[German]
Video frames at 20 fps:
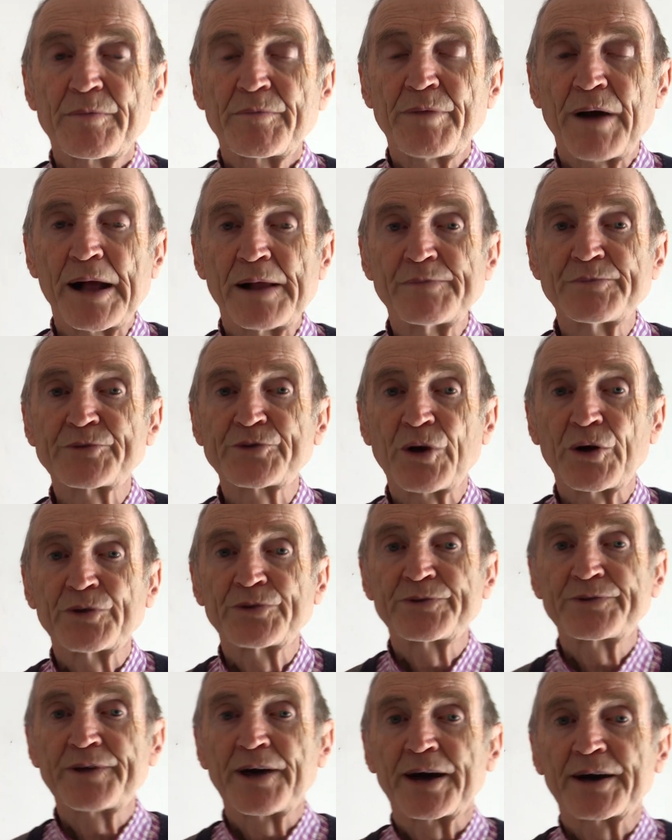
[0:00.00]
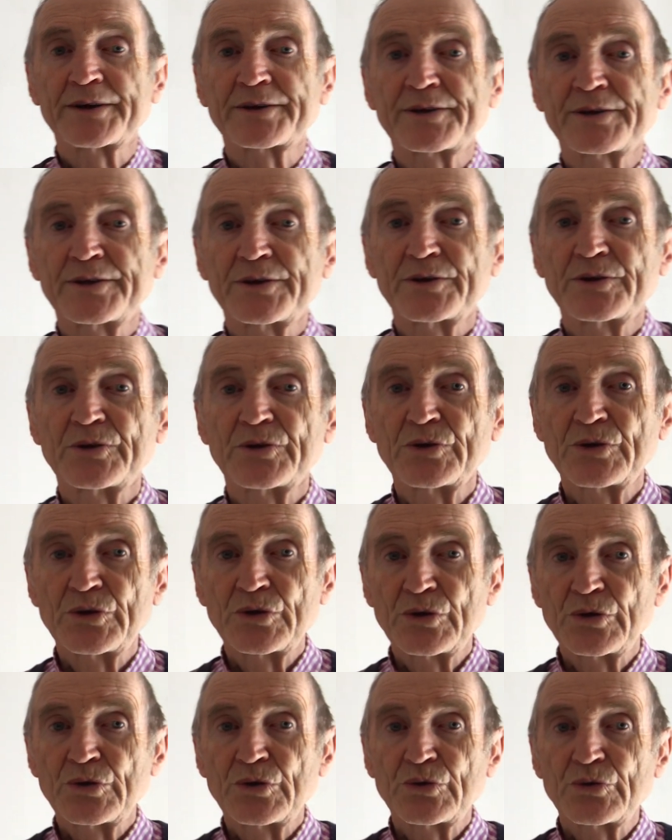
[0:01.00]
Palmsonntag,
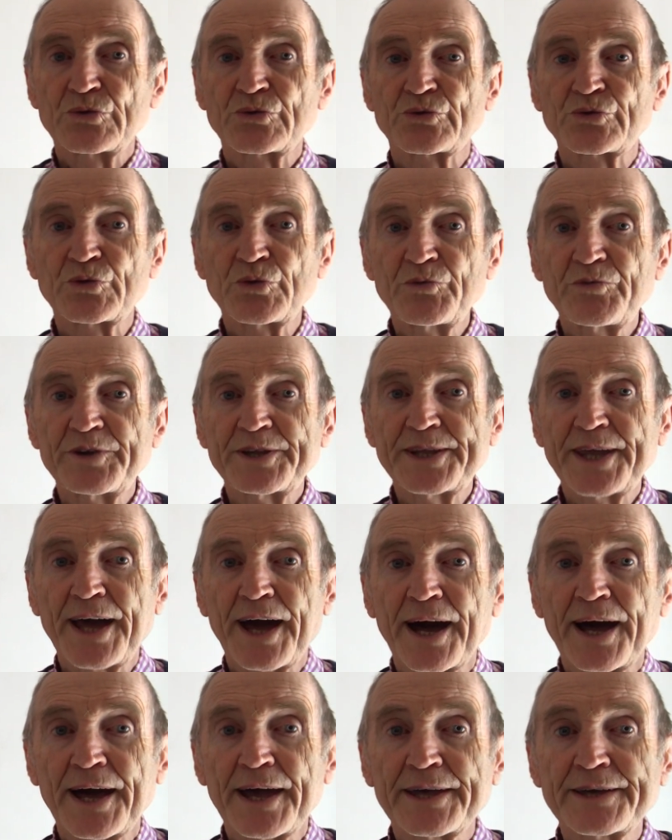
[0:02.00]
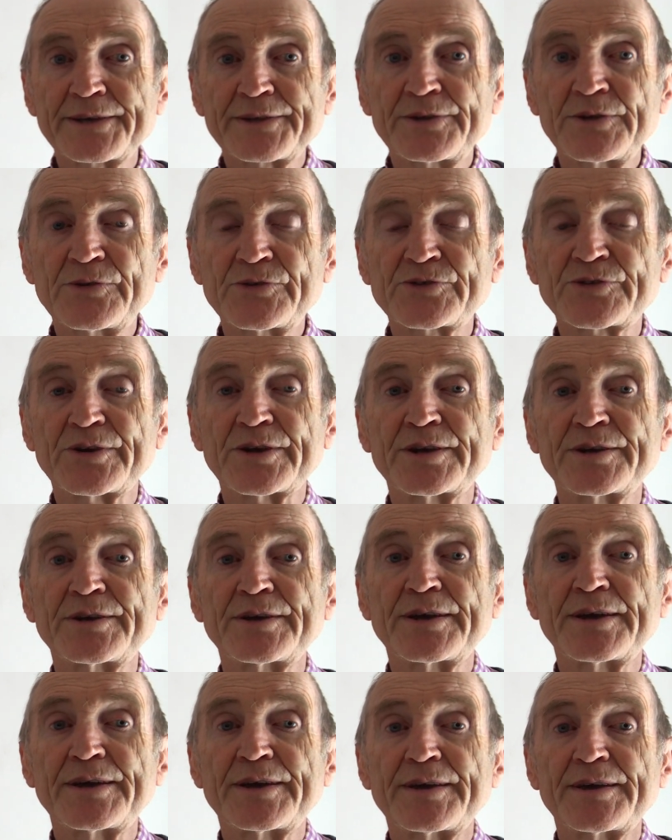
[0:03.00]
so wie die Ereignisse
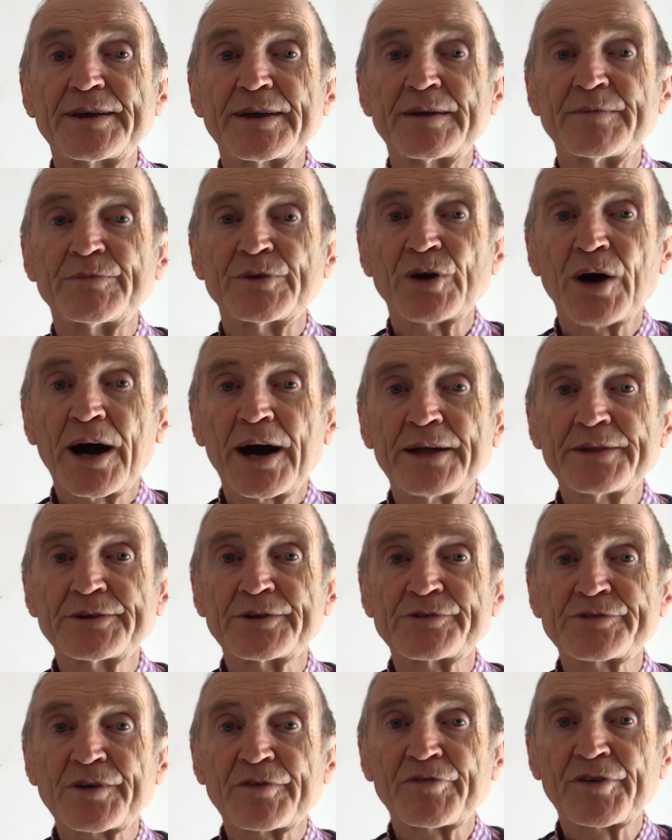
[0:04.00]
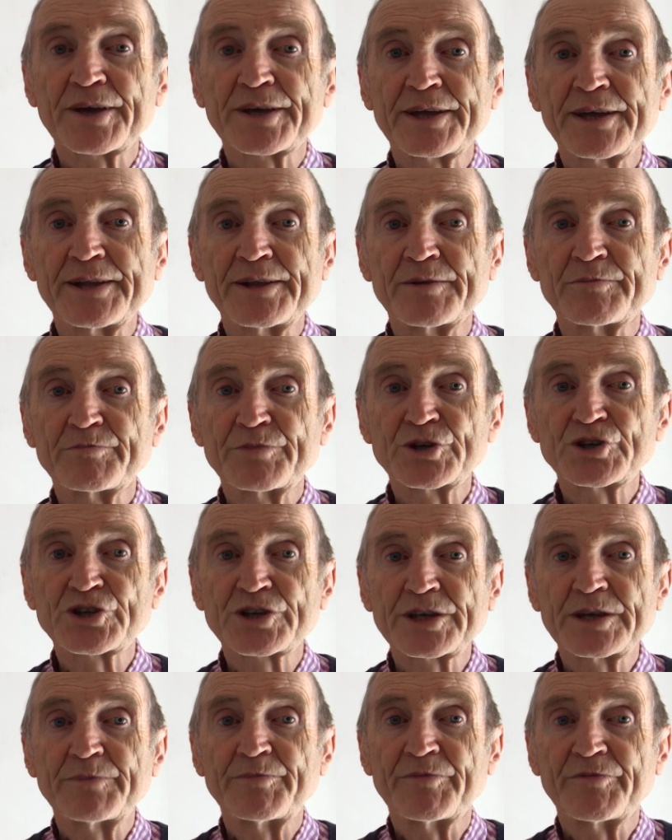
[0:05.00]
im Johannesevangelium
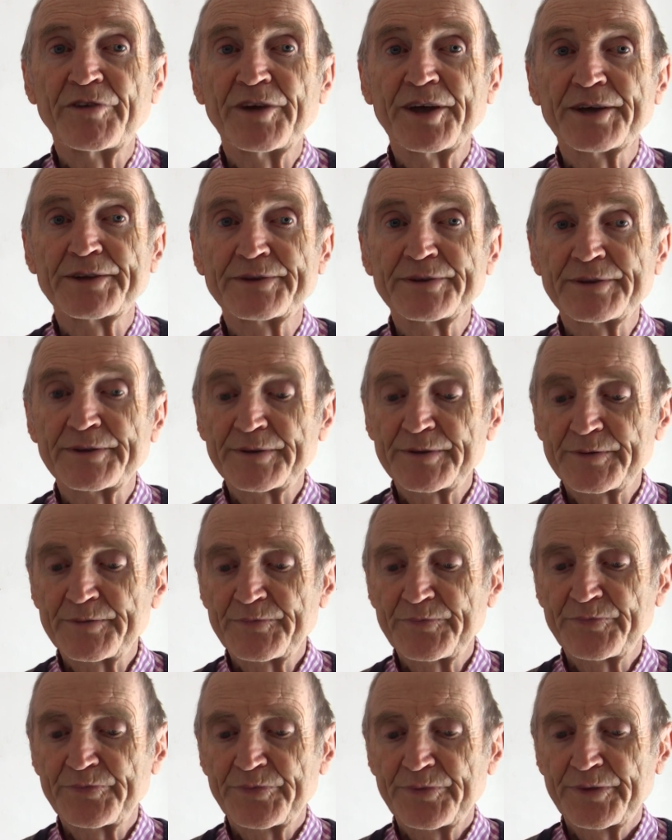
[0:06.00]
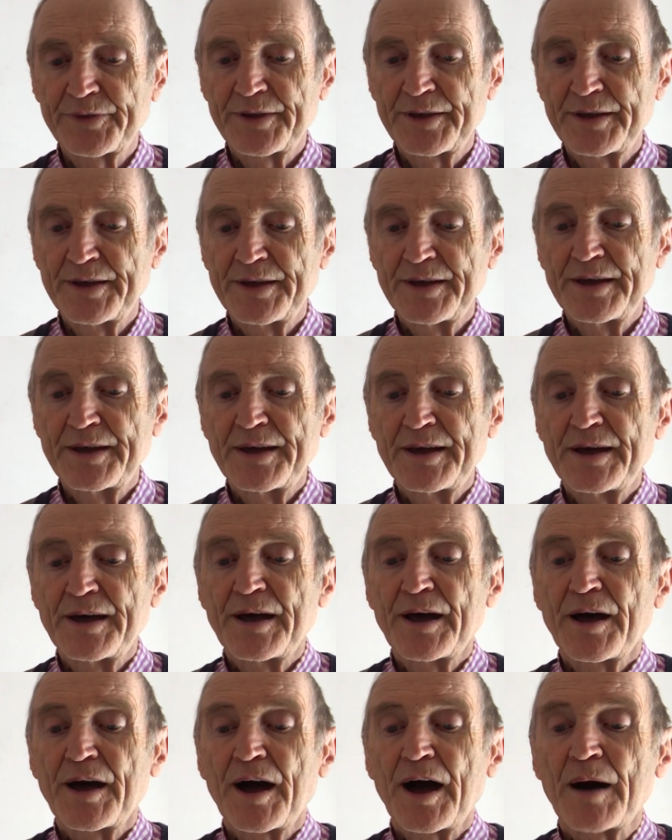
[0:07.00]
beschrieben werden.
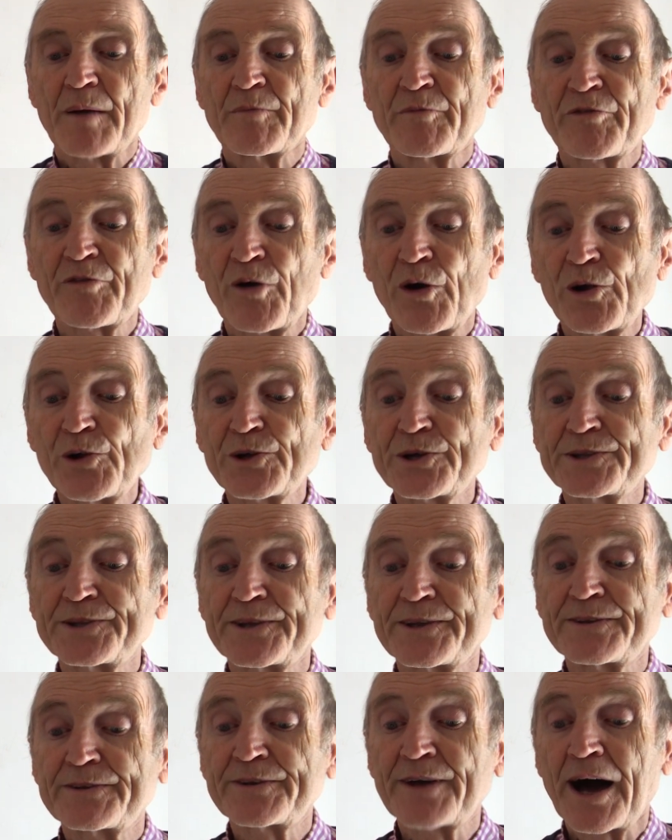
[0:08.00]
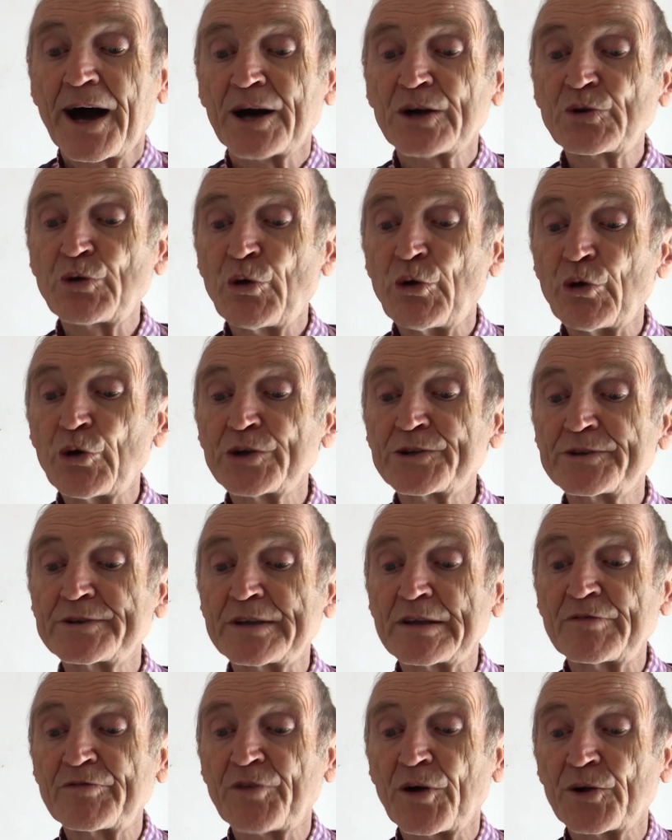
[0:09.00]
Am folgenden Tag hörte
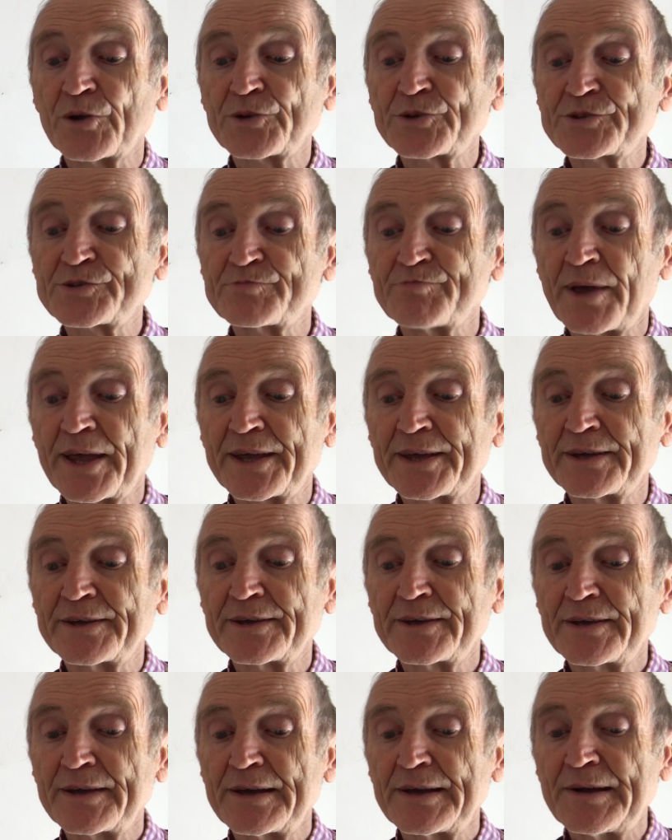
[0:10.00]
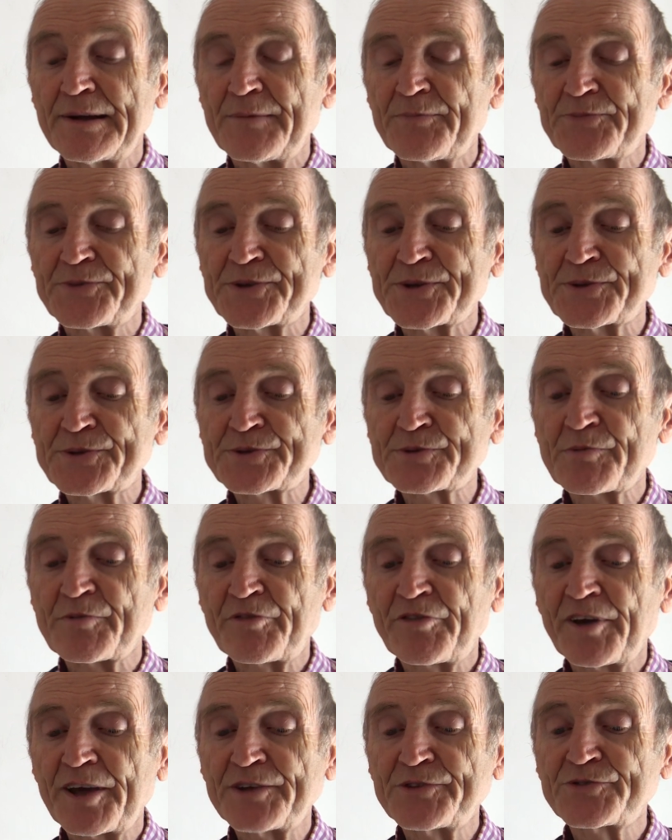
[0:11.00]
die Volksmenge, die zum
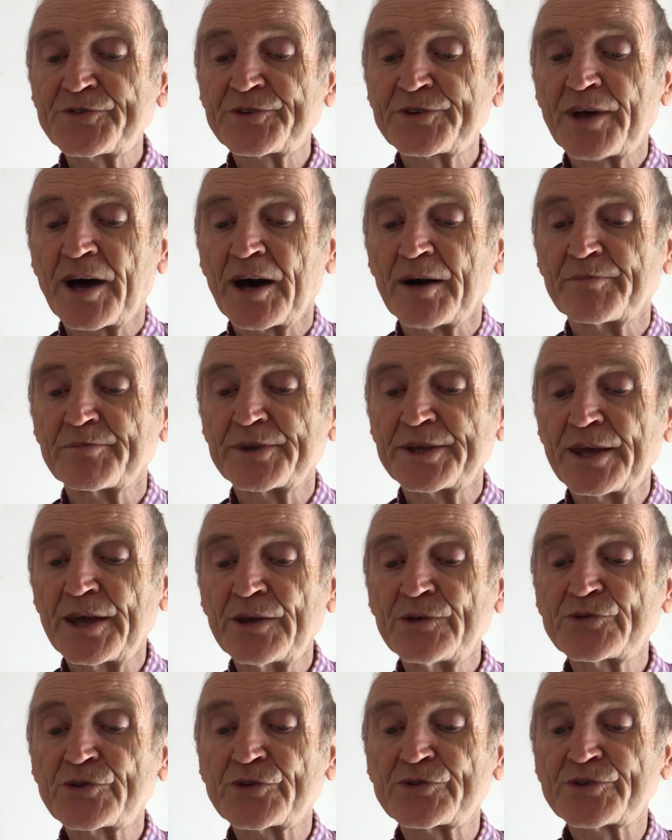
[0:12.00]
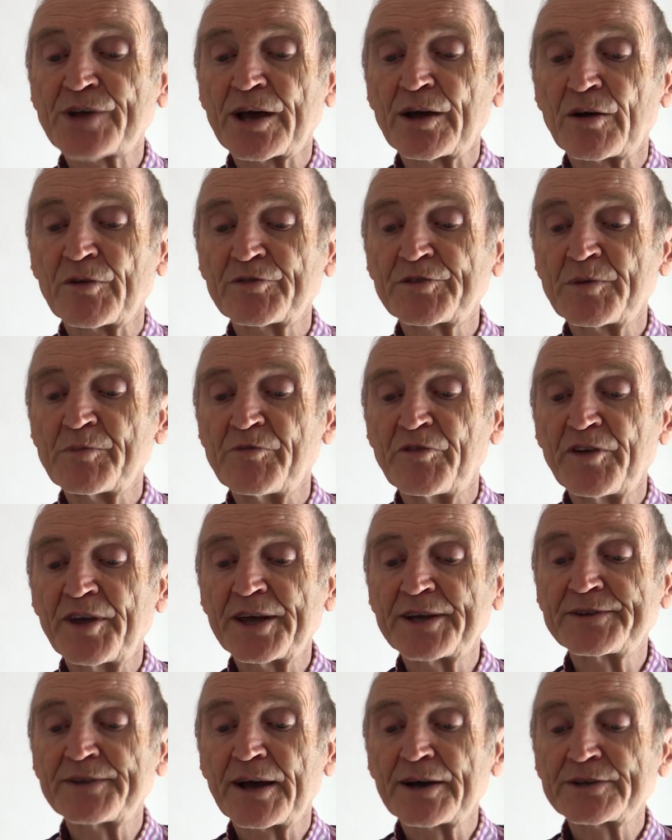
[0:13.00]
Fest kamen, Jesus sei auf dem
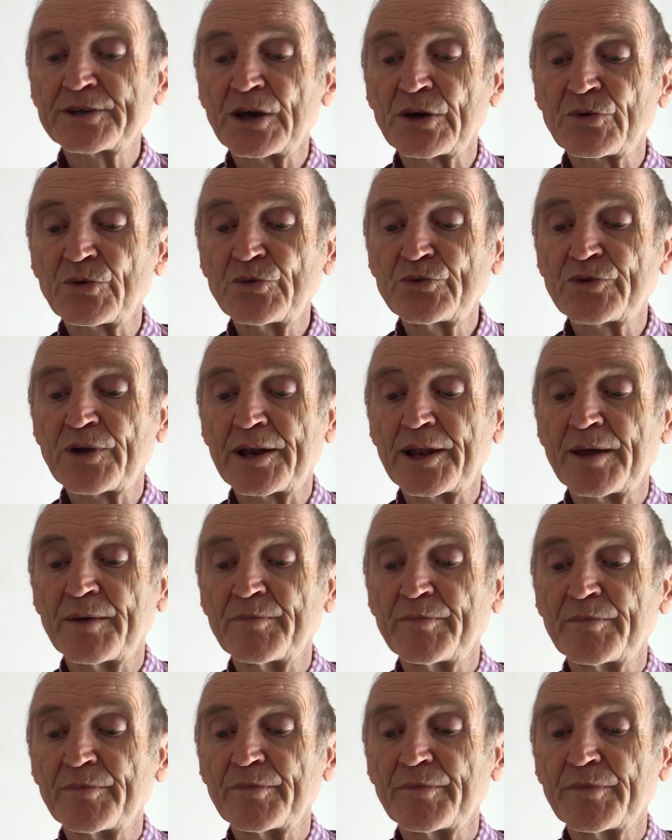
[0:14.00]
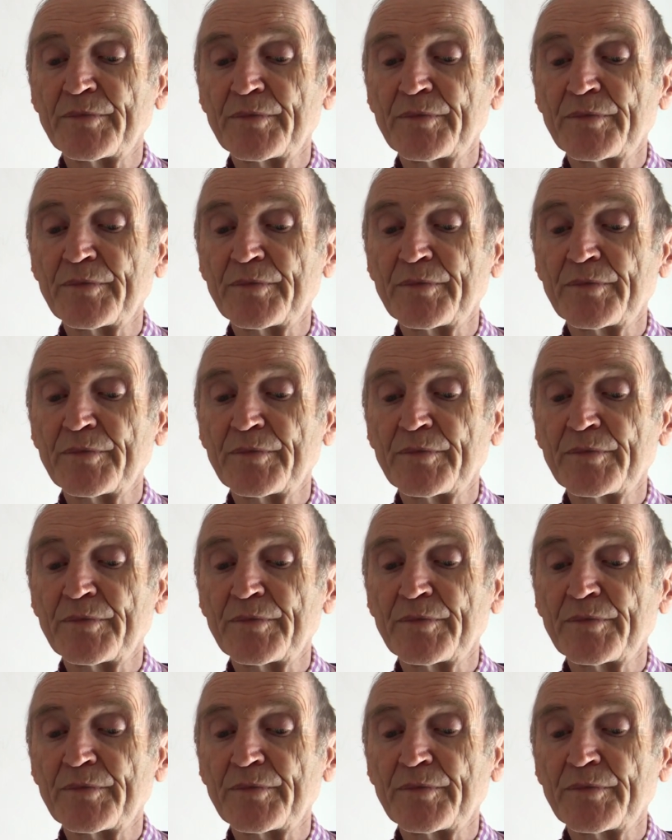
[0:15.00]
Weg nach Jerusalem.